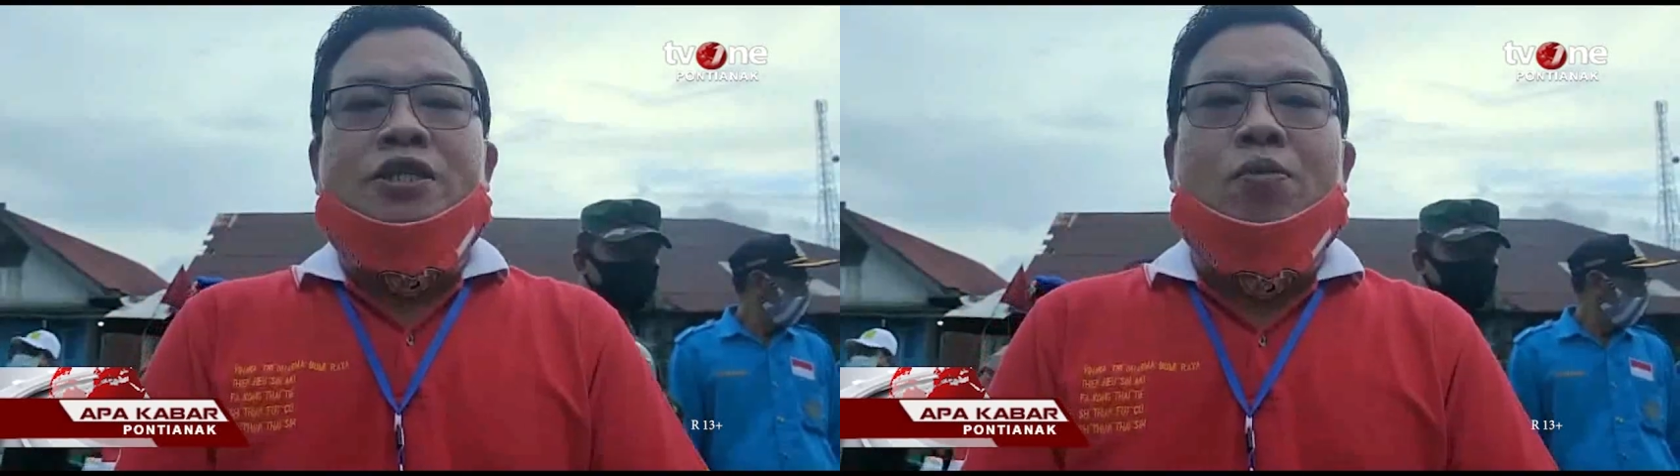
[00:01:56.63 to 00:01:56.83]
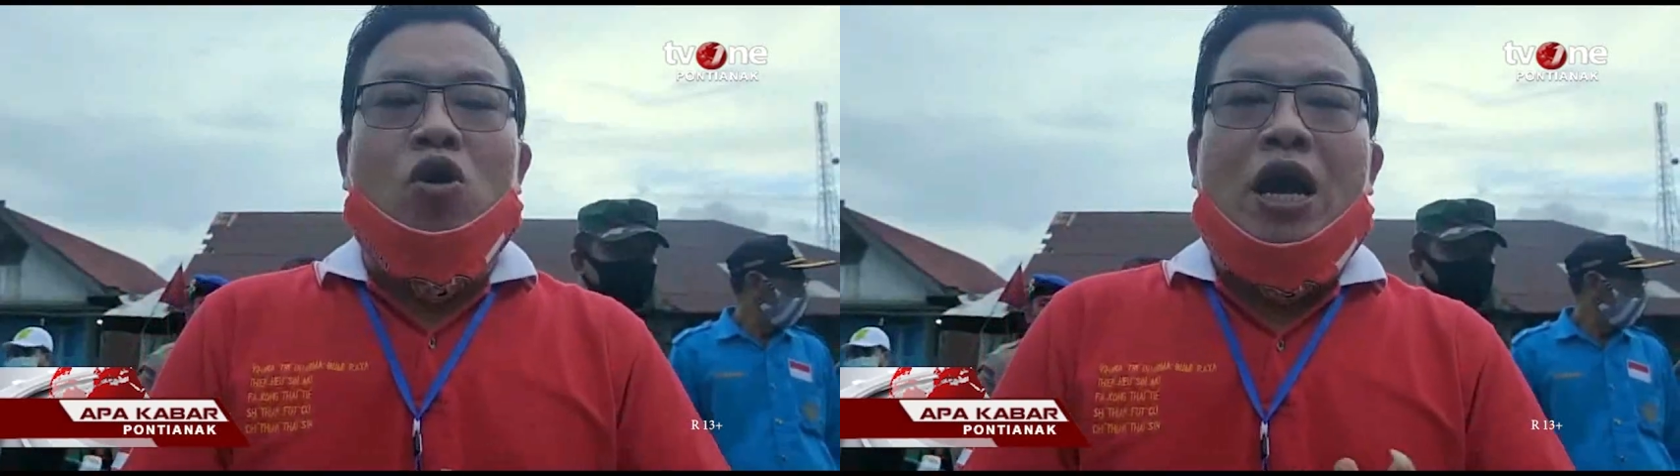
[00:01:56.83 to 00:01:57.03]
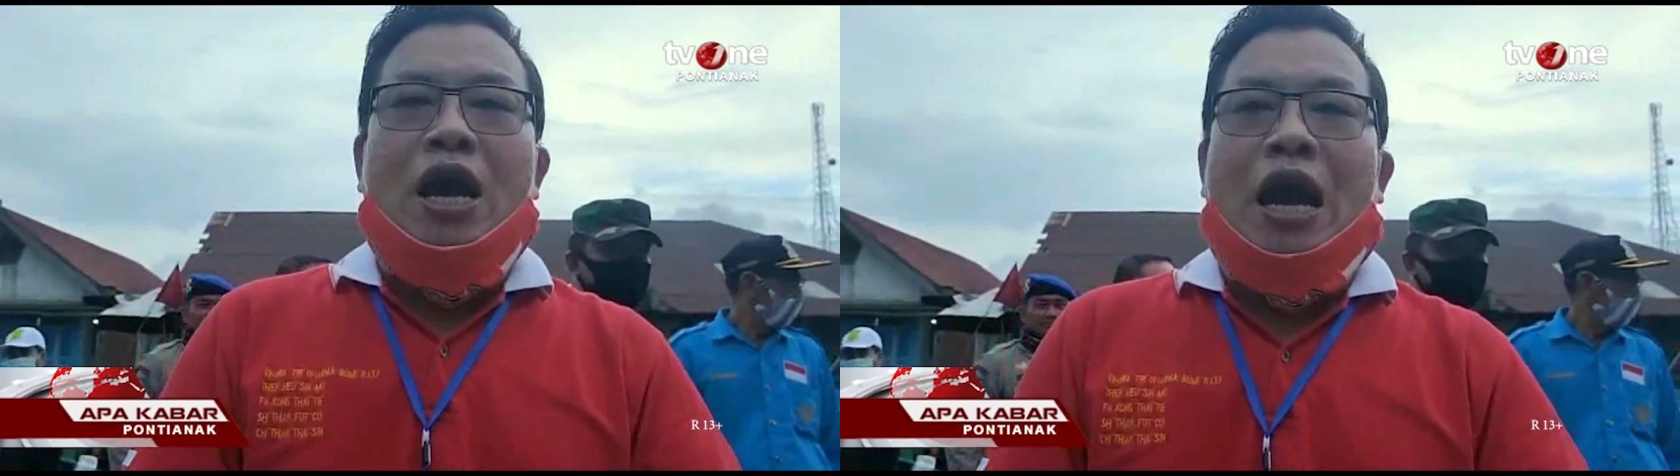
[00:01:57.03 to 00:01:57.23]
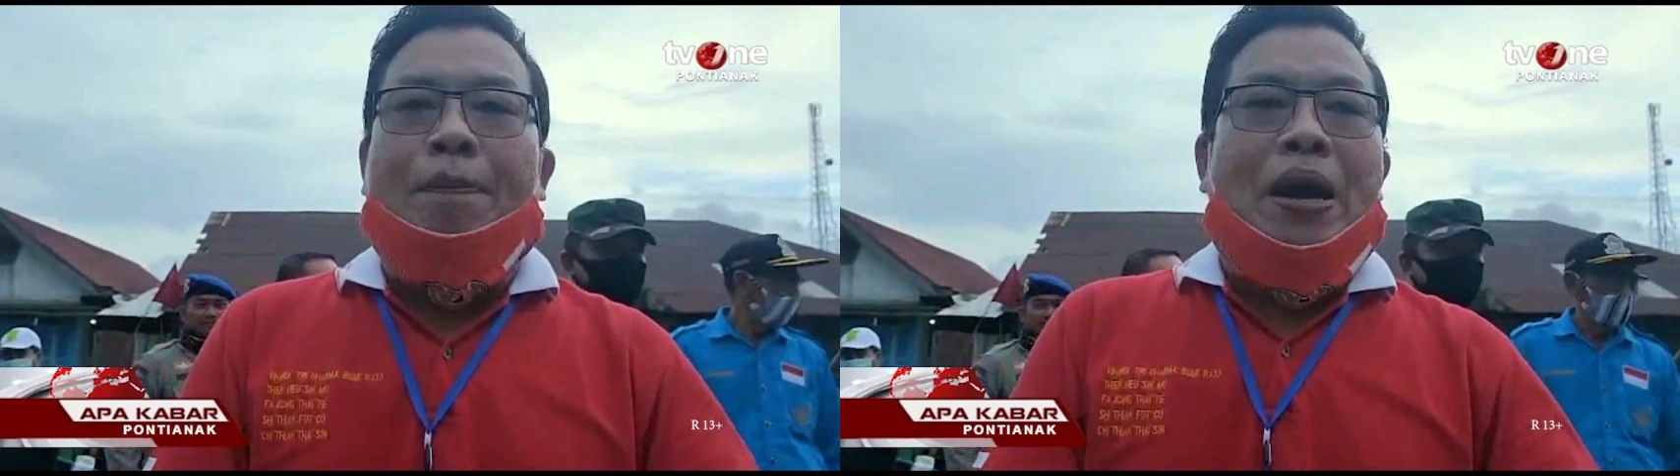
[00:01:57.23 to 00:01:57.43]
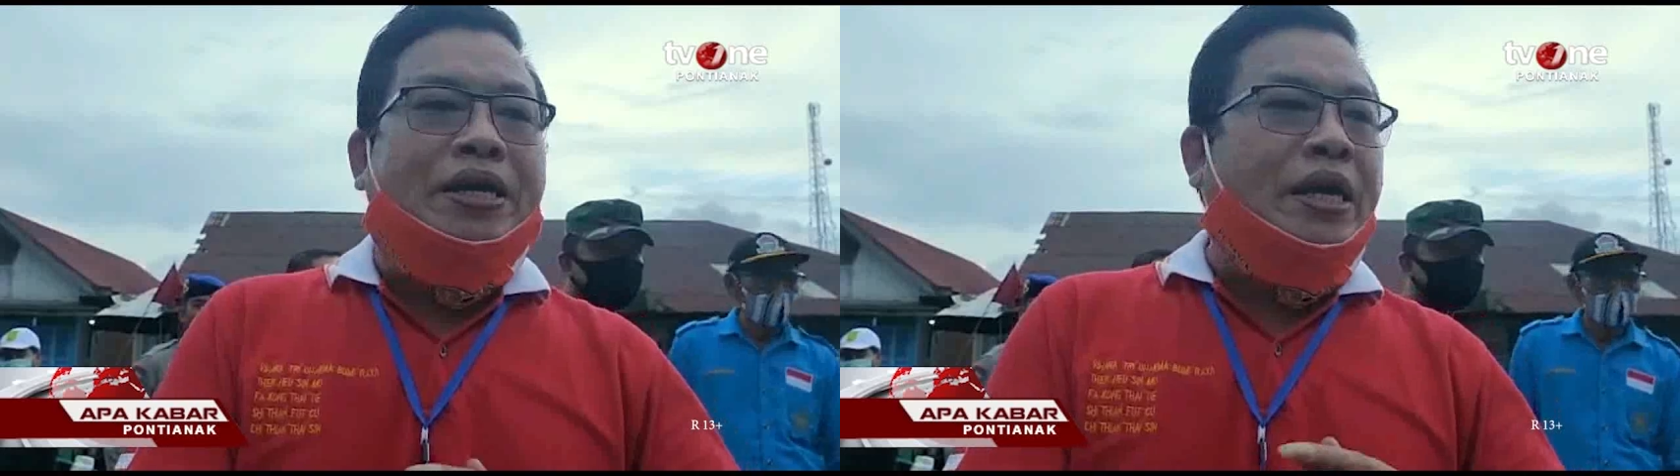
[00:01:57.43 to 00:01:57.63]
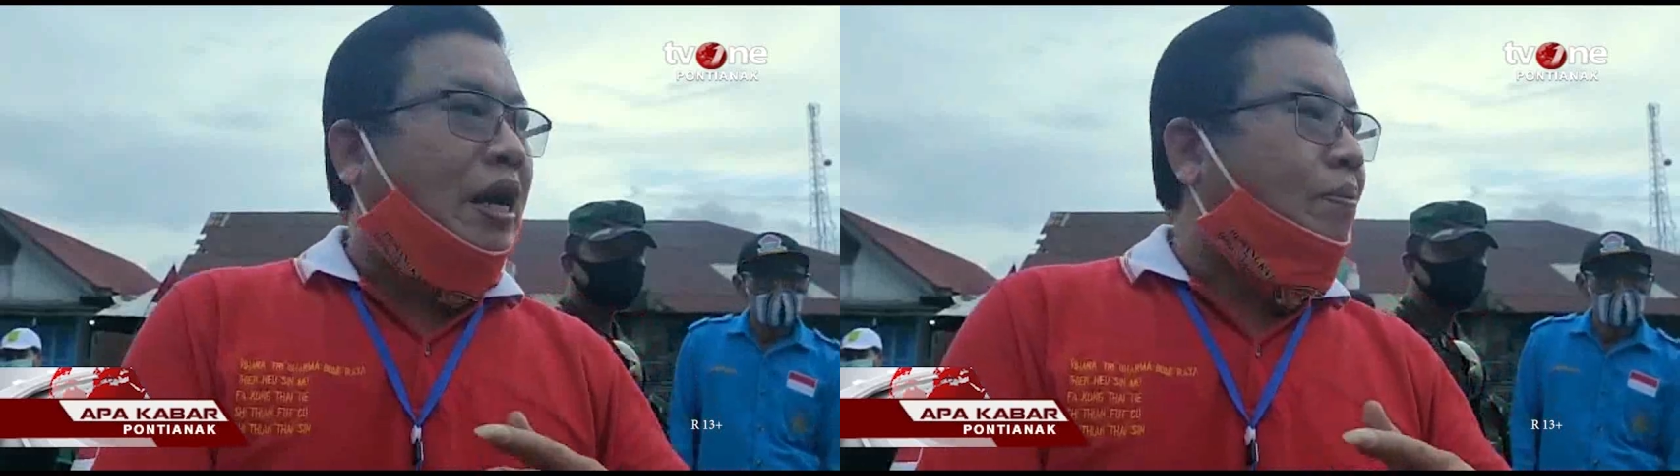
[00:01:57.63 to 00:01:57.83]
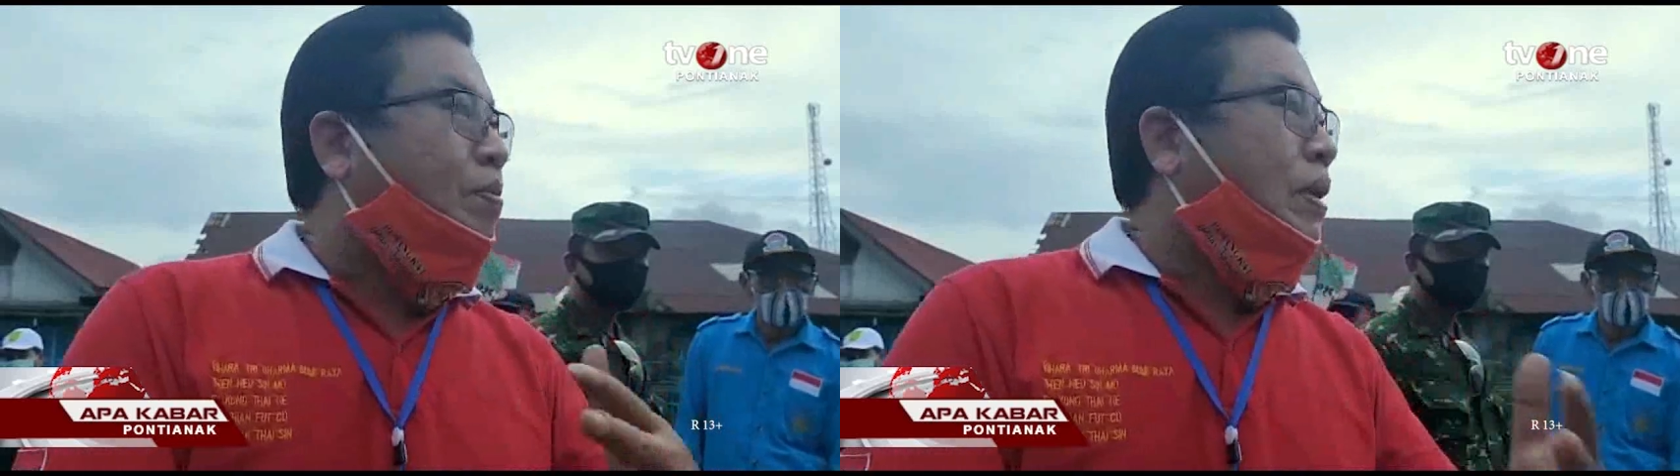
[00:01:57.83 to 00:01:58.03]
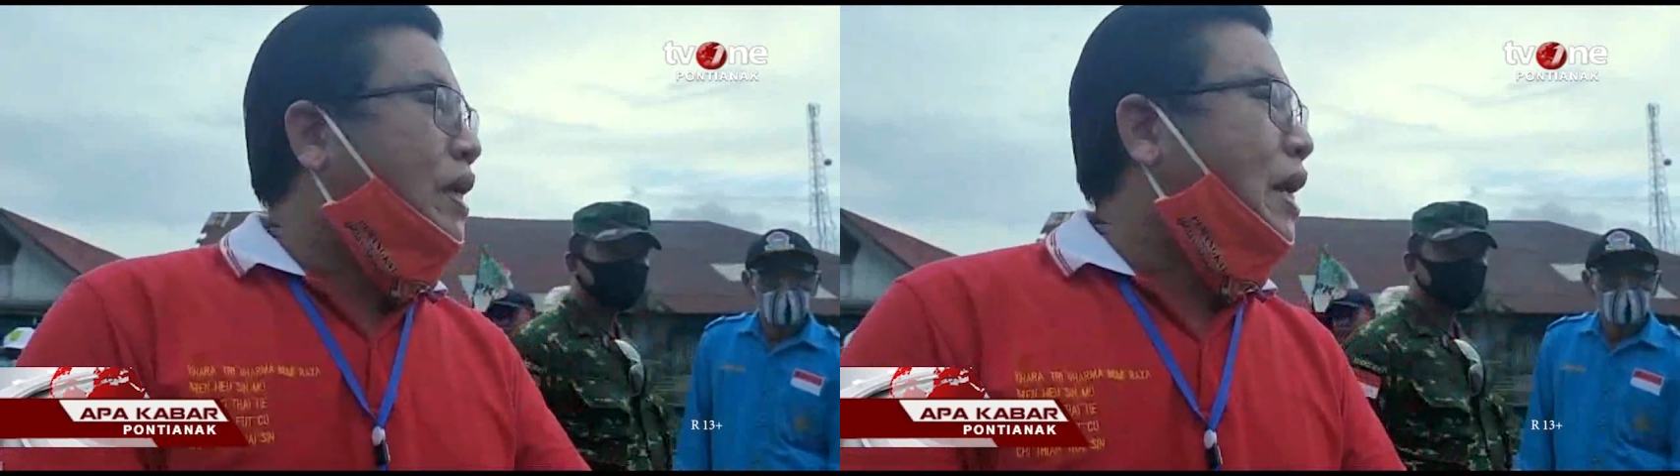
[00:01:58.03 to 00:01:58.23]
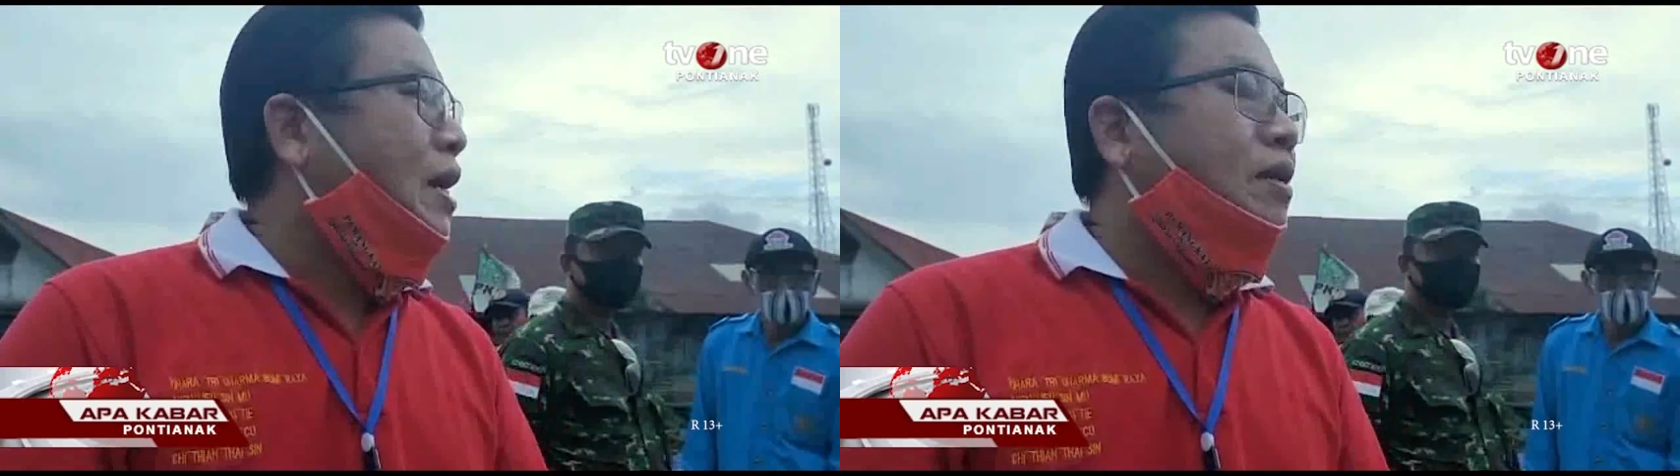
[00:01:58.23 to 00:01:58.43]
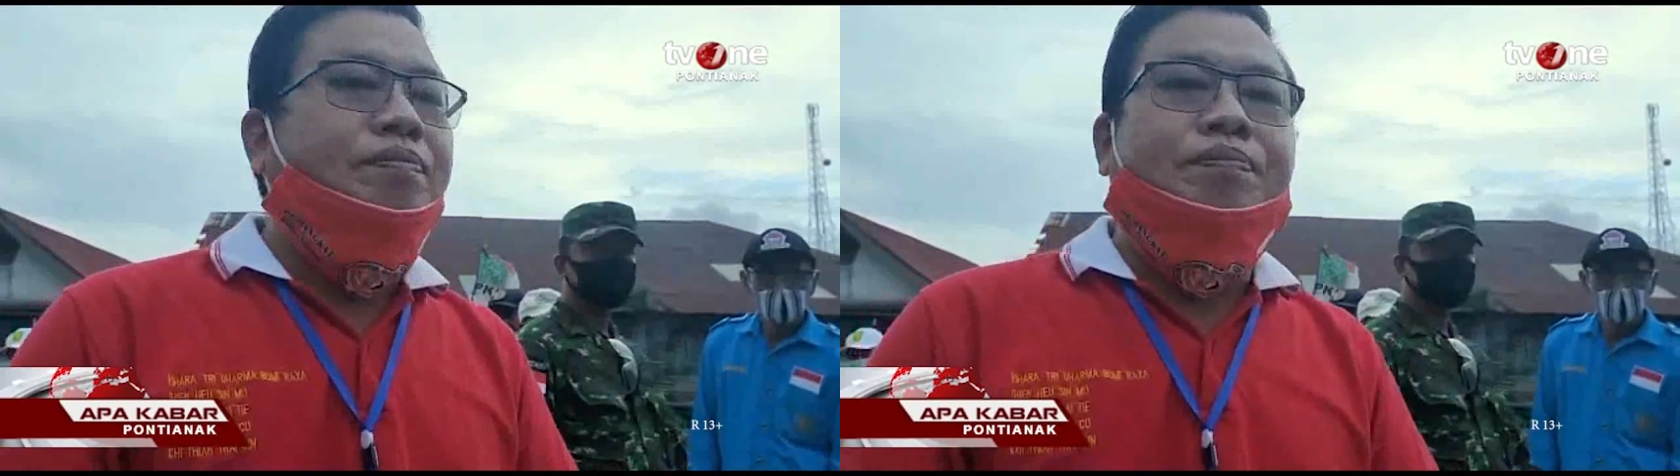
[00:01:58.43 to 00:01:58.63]
semoga apa yang kami
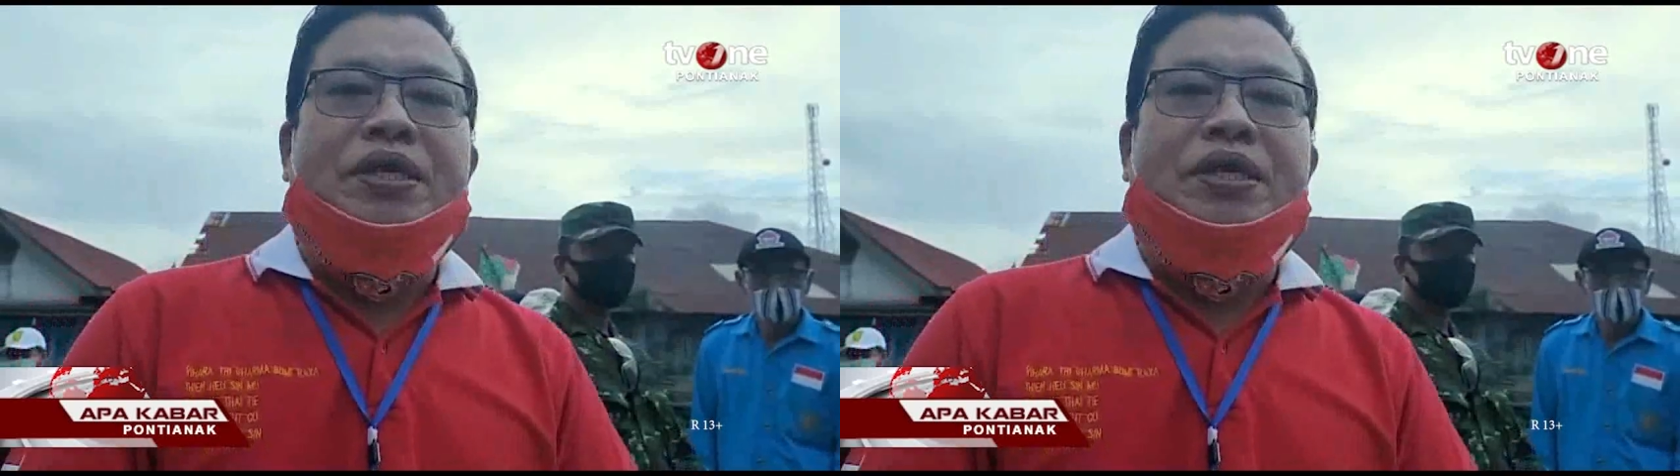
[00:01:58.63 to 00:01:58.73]
berikan